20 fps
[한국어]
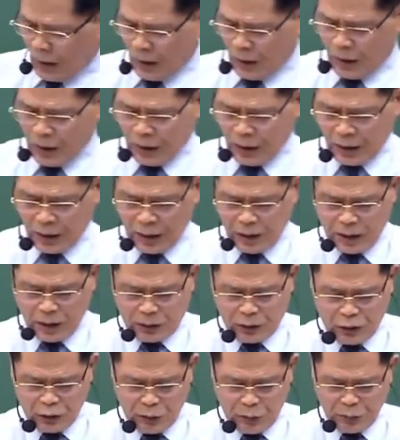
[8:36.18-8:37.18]

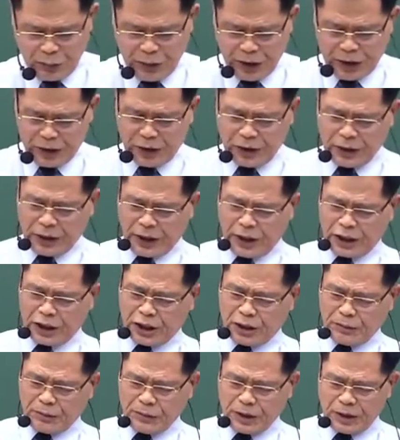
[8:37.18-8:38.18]
어, 6번이
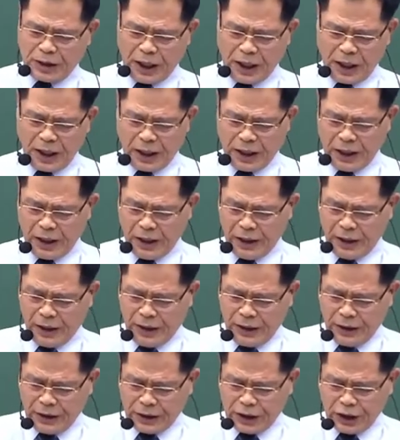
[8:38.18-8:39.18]
되겠습니다.
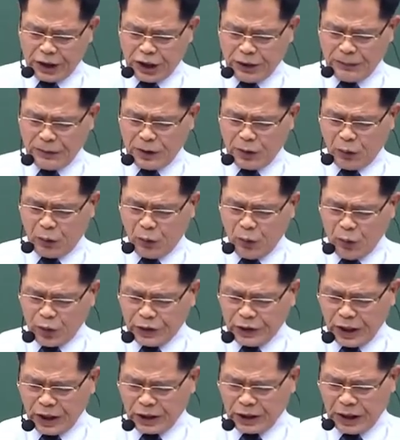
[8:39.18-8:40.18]
지름이
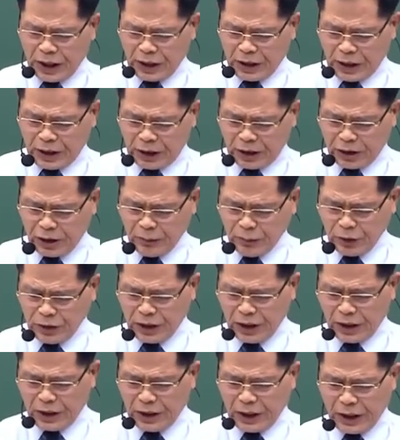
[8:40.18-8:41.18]
5cm다. 같은
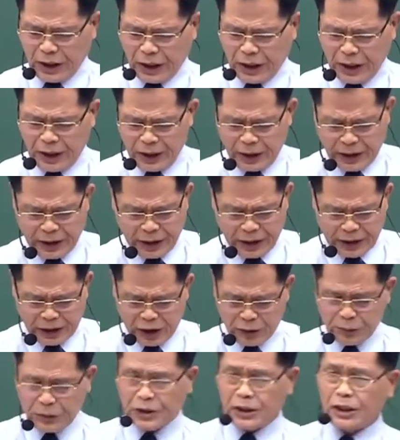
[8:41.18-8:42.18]
문제인데 예,
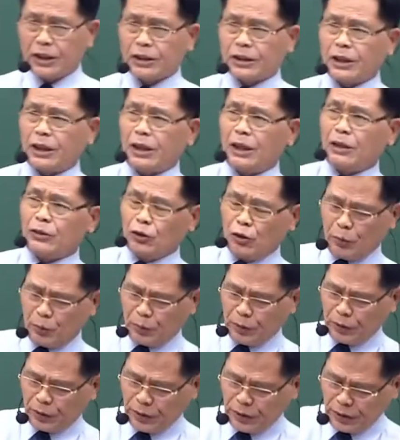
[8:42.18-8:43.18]
같은 문제니까
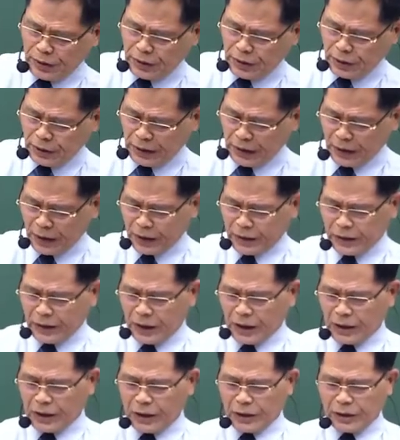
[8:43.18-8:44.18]
6번은
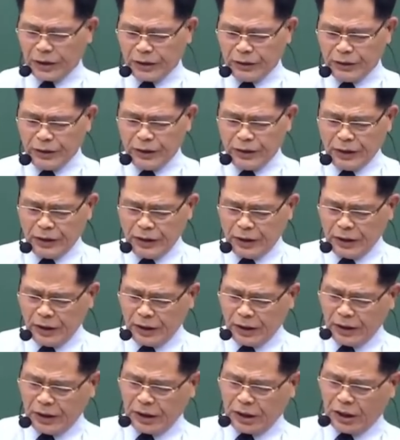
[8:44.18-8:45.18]
생략할까요?
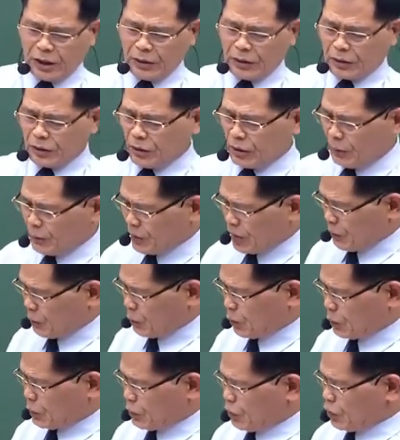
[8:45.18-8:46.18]
일단 그래도 한번
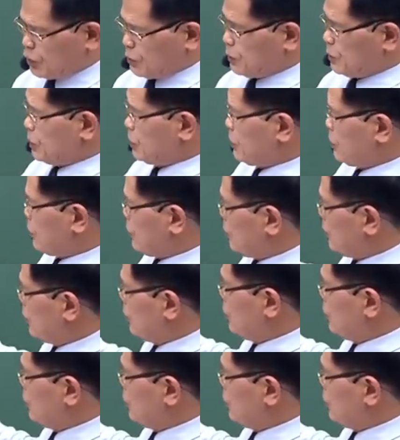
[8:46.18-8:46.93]
해보죠. 그럼 또